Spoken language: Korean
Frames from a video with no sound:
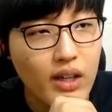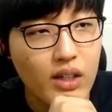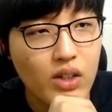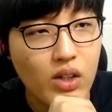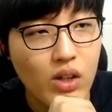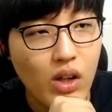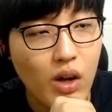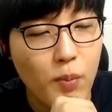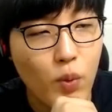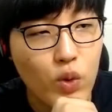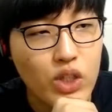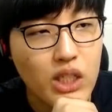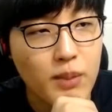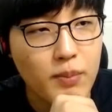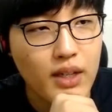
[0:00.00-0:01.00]

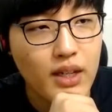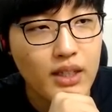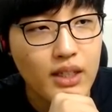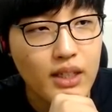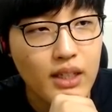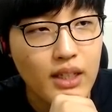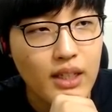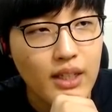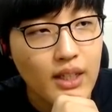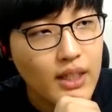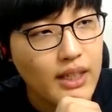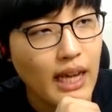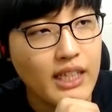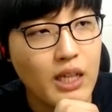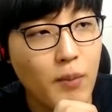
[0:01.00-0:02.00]
눌러보시면은
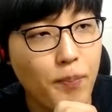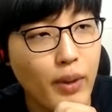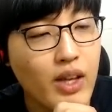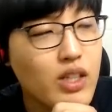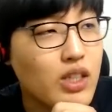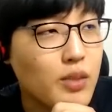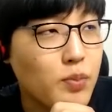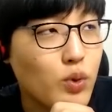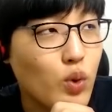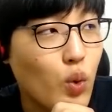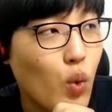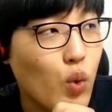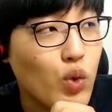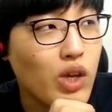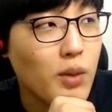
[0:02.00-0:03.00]
다시 한번 페이스북으로
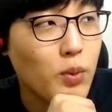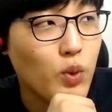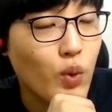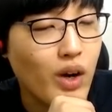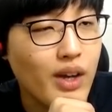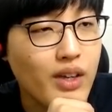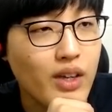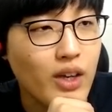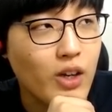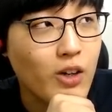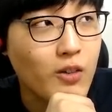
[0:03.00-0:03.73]
공유해보도록 할게요.